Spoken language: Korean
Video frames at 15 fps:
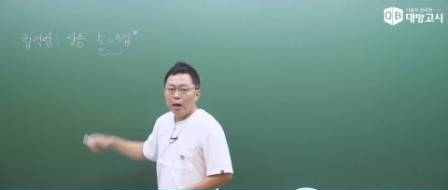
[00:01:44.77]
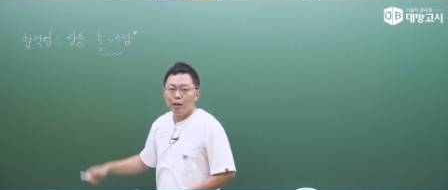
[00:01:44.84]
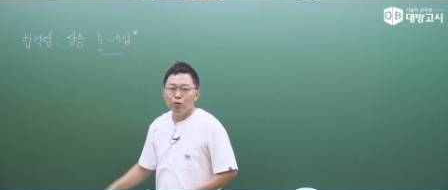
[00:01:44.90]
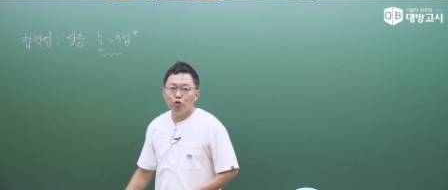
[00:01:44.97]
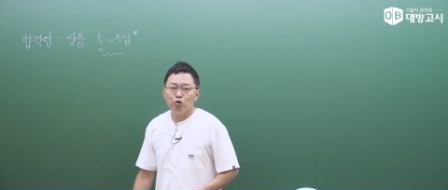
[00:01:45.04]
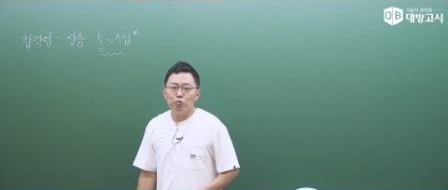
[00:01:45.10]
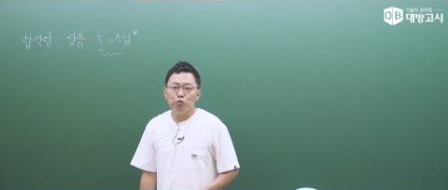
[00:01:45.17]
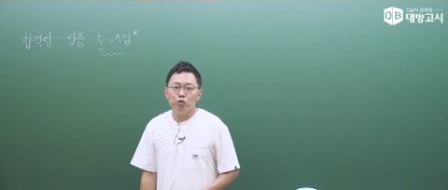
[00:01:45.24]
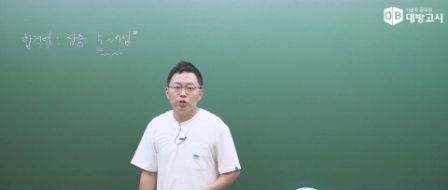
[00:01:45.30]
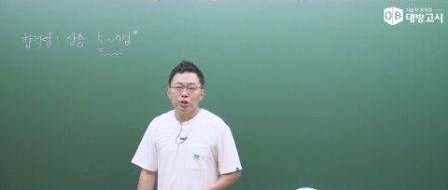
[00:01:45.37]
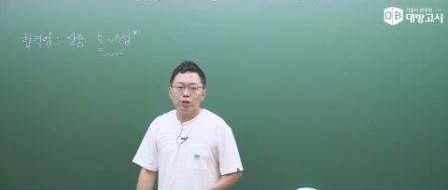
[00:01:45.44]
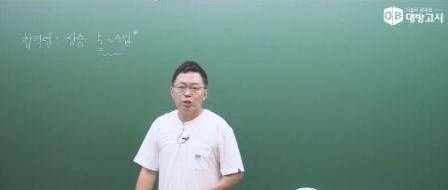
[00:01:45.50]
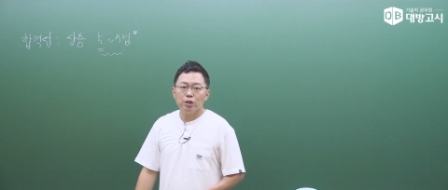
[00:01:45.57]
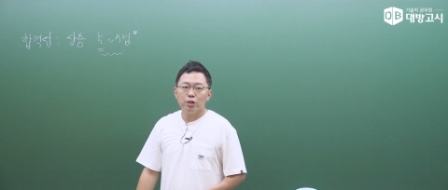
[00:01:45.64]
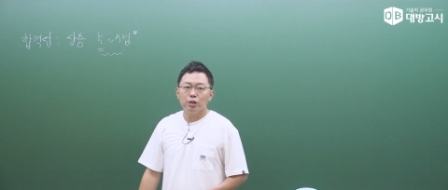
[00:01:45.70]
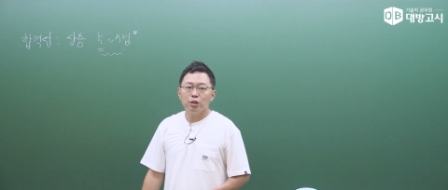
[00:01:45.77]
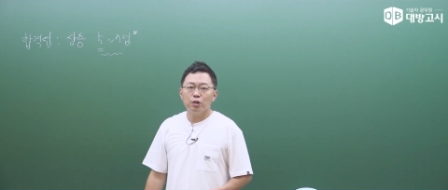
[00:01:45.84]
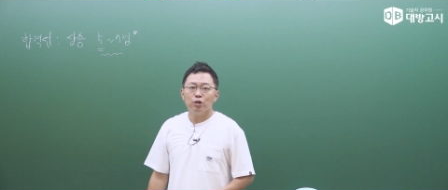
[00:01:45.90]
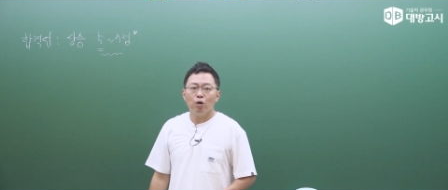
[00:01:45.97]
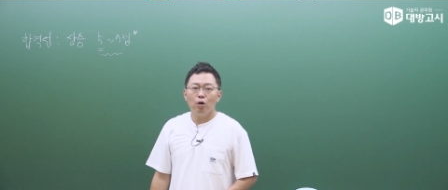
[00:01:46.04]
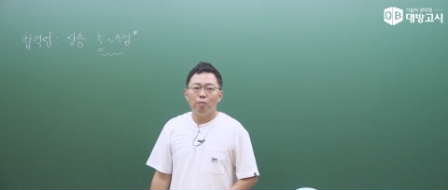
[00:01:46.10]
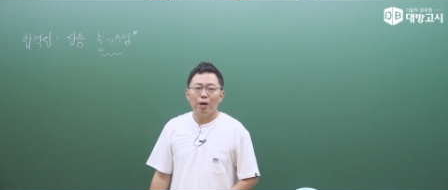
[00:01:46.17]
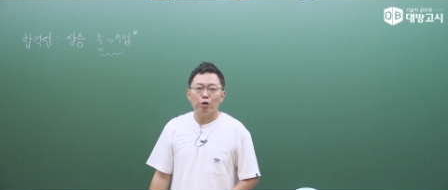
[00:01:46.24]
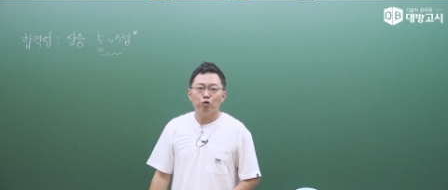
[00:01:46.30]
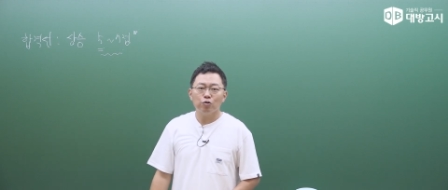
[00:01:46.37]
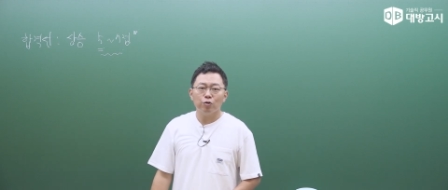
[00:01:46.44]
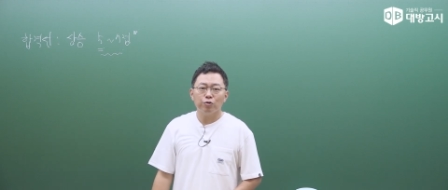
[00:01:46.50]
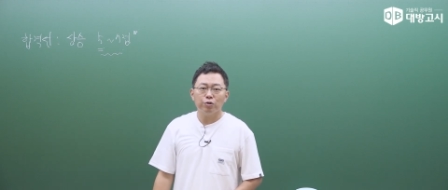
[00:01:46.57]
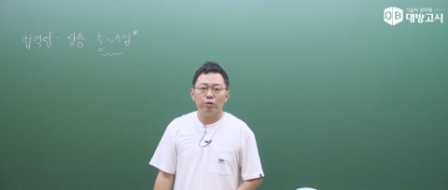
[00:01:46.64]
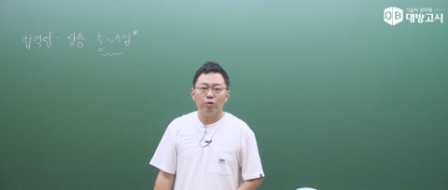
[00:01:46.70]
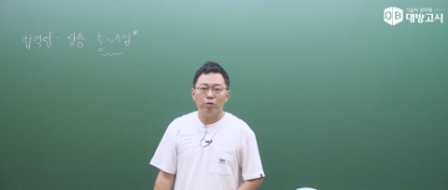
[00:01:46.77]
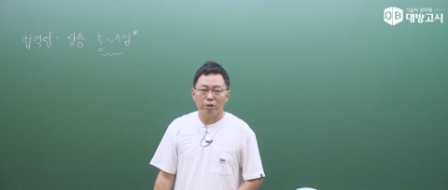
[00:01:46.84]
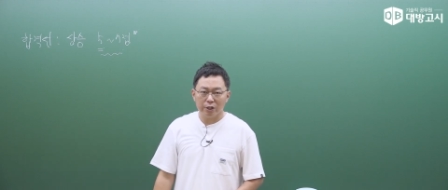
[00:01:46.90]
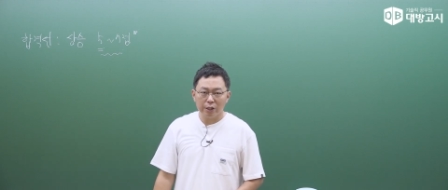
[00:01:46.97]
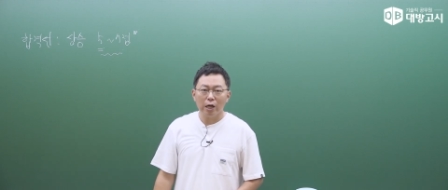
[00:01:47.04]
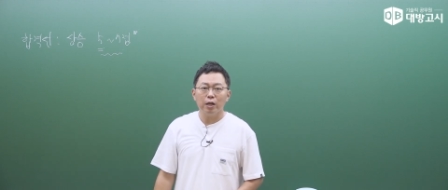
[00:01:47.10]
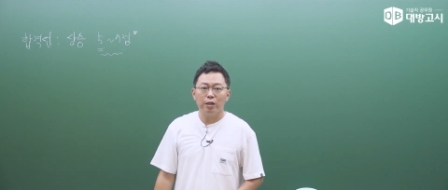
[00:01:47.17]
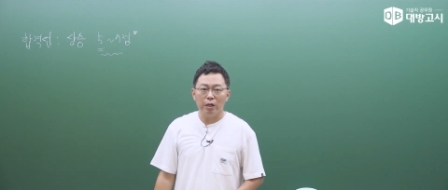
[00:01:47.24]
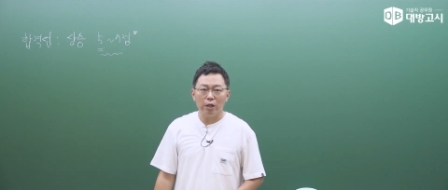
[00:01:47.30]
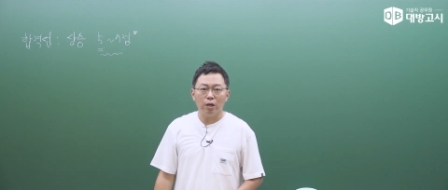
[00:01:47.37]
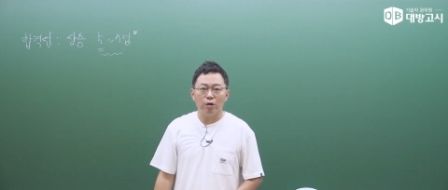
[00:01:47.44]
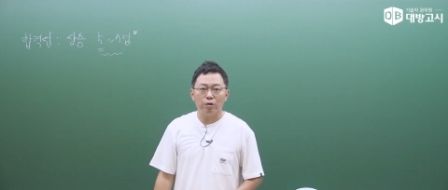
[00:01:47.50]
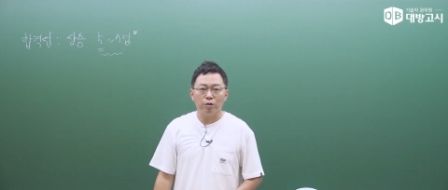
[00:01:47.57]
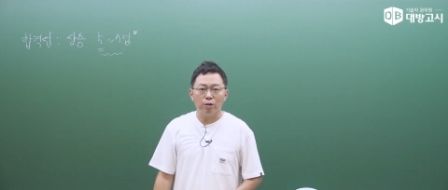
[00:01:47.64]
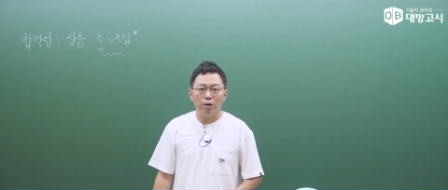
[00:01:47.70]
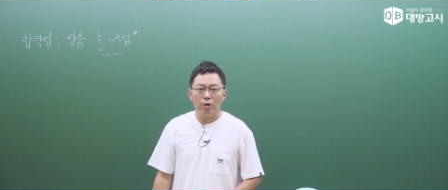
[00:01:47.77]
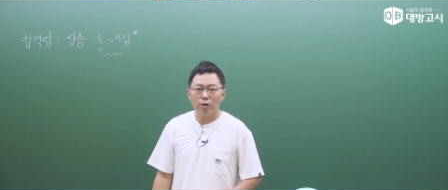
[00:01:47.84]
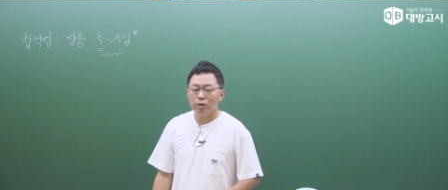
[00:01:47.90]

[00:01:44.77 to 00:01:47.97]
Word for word: 한두 문제씩은 더 맞추셨을 것이다 는 얘기인 거죠.